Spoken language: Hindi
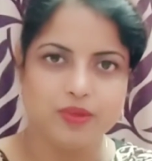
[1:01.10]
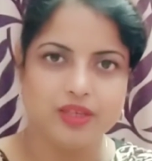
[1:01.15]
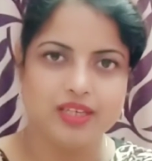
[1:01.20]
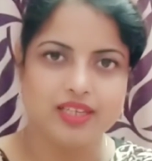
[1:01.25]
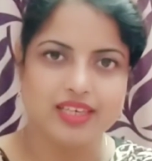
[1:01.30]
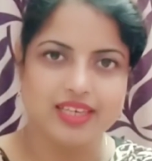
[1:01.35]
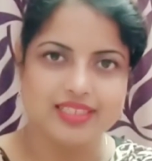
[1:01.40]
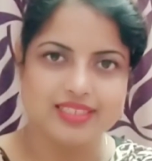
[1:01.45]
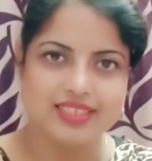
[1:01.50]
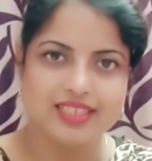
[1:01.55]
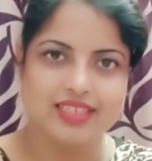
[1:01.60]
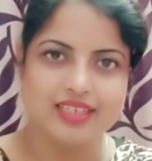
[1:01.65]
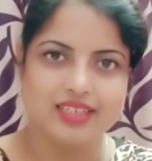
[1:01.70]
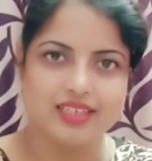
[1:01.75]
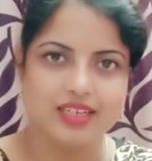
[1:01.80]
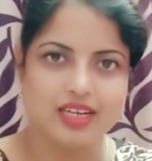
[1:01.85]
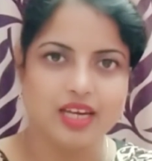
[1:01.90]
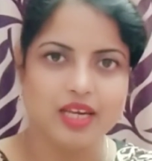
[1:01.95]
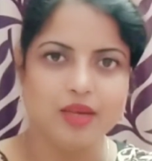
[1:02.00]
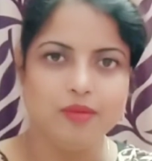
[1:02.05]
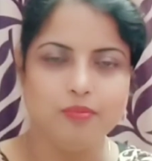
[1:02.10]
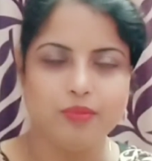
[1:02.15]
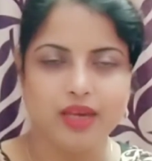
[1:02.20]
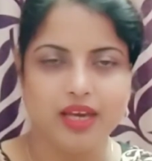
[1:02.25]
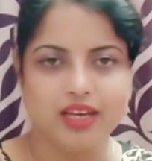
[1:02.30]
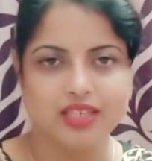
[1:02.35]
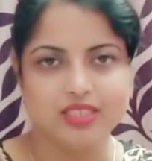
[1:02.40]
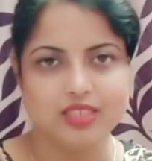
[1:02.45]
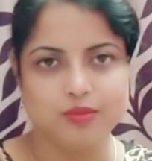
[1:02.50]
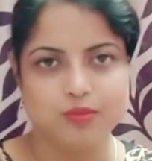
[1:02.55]
प्रिपेयर कैसे करना है मैं
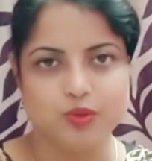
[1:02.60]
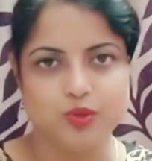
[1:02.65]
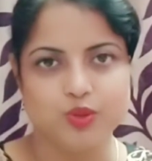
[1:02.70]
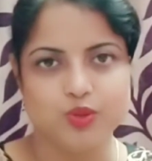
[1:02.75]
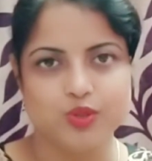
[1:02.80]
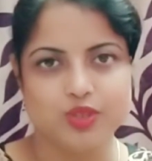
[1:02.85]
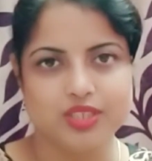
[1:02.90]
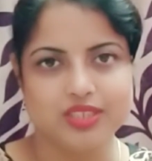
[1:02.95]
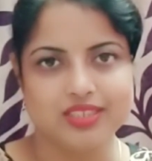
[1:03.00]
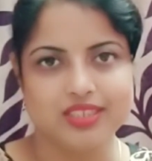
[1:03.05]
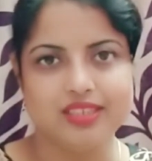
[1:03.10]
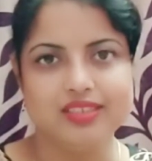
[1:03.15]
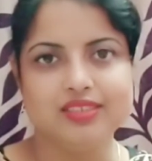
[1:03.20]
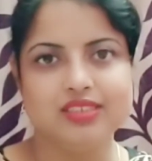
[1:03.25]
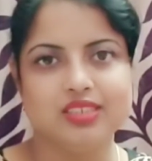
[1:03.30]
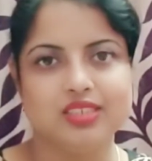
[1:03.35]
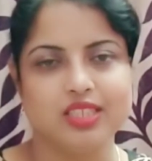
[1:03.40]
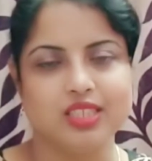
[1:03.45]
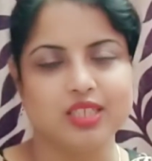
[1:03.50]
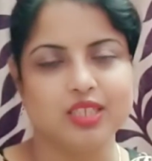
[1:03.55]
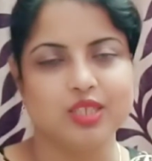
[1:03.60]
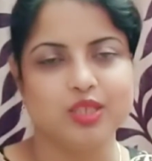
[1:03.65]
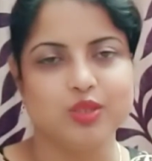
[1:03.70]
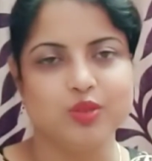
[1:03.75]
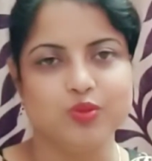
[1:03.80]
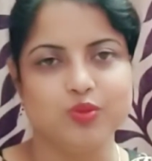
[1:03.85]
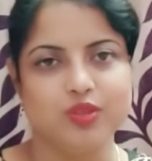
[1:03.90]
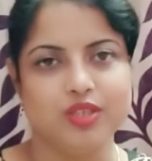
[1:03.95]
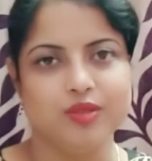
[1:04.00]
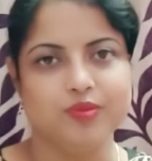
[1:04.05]
आज आप लोगों के साथ शेयर
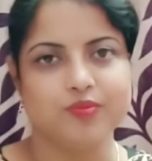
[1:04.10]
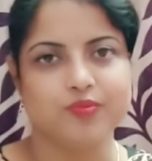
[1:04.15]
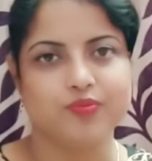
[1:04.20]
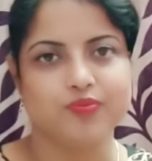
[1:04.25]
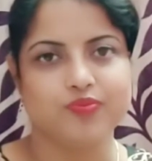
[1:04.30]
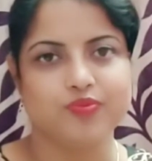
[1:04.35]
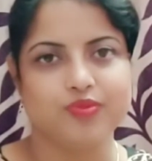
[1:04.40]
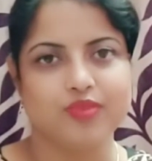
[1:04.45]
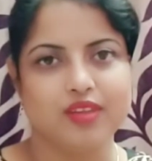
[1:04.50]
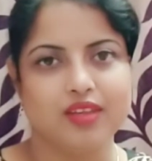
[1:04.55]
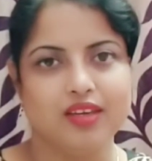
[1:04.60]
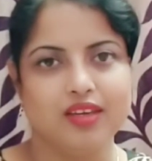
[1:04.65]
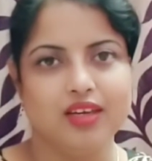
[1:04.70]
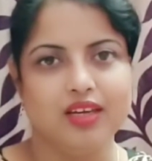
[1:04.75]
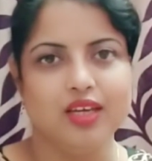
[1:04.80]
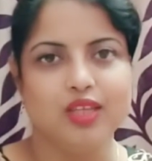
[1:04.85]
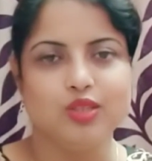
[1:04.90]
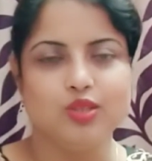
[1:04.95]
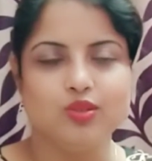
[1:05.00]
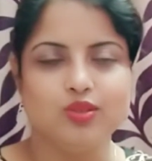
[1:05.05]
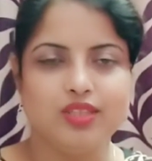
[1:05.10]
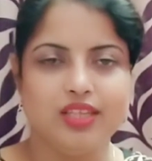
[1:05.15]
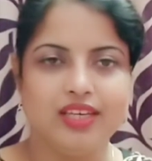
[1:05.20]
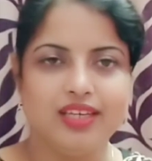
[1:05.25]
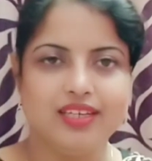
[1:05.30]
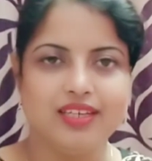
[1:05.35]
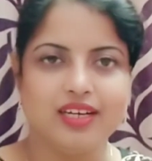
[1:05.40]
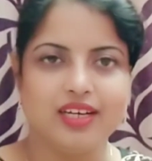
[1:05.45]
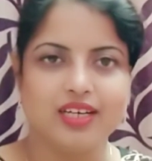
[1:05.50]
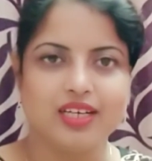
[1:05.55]
करूँगी तो
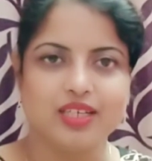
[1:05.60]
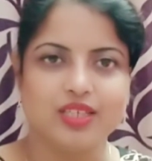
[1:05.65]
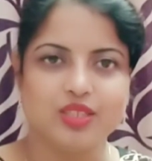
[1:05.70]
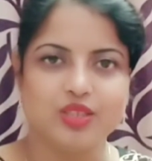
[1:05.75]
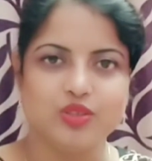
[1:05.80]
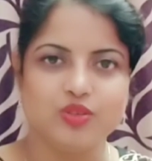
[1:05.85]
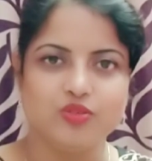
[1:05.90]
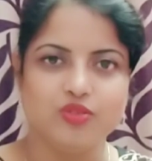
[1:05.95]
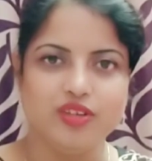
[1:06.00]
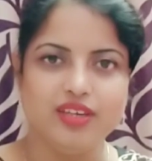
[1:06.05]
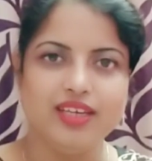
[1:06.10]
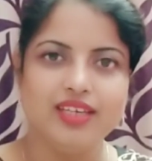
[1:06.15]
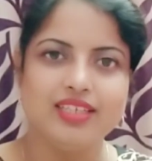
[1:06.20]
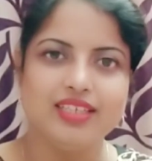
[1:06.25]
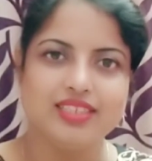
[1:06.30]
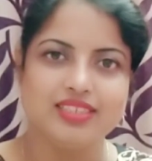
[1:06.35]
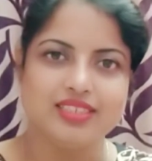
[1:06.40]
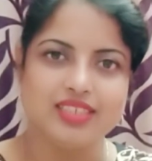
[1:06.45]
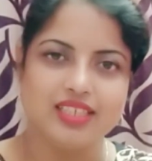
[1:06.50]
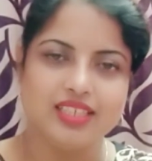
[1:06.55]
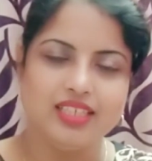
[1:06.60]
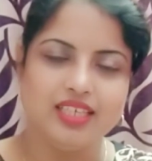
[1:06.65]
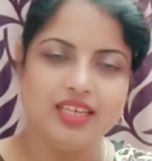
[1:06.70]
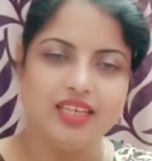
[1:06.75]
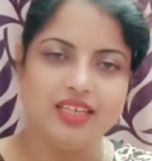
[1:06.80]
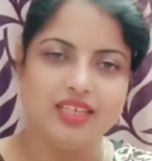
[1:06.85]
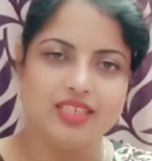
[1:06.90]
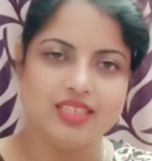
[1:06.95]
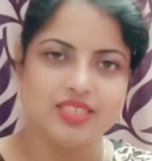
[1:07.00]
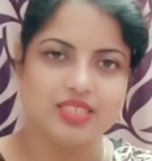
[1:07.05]
देर ना करते हुए
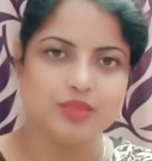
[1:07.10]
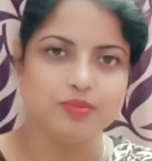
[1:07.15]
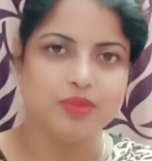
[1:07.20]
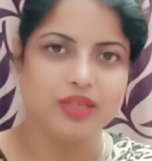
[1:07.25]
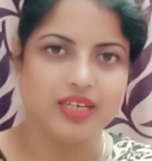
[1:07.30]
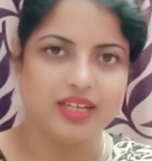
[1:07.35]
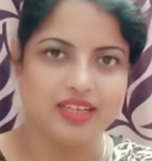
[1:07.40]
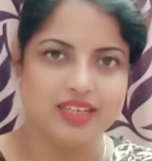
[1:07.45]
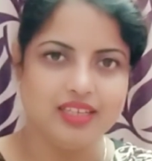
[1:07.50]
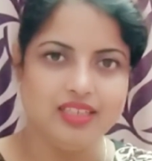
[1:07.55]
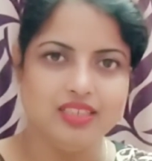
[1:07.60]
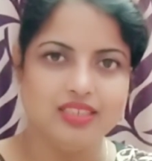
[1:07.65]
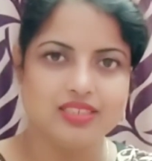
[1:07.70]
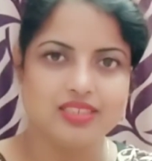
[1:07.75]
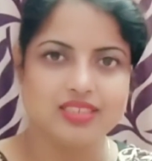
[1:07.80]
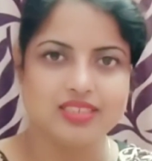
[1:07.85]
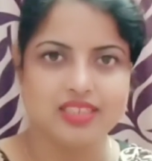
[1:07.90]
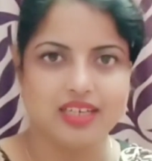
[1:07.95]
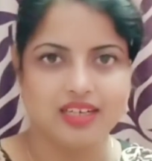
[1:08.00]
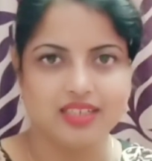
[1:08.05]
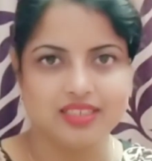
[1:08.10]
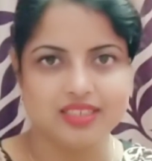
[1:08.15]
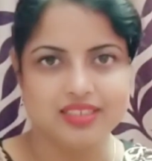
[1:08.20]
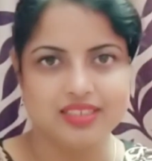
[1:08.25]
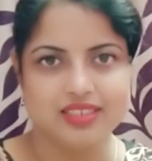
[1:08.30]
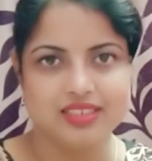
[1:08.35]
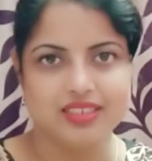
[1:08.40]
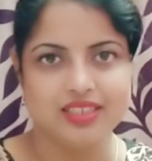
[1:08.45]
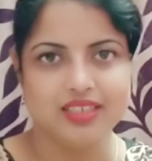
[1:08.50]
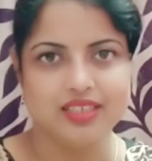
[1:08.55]
चलिए इसे बनाना स्टार्ट
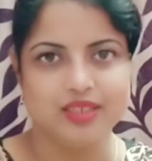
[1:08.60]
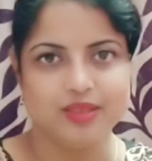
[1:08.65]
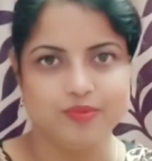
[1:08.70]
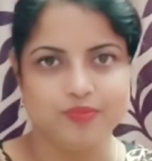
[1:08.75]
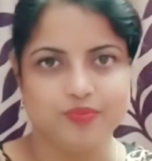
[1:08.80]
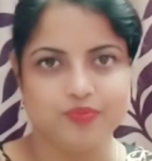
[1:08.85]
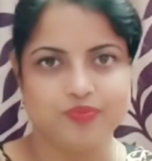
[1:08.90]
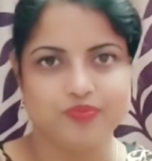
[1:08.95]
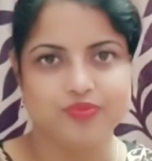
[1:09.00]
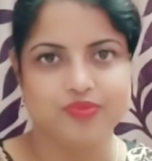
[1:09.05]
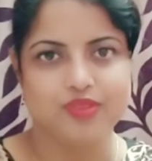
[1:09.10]
करते हैं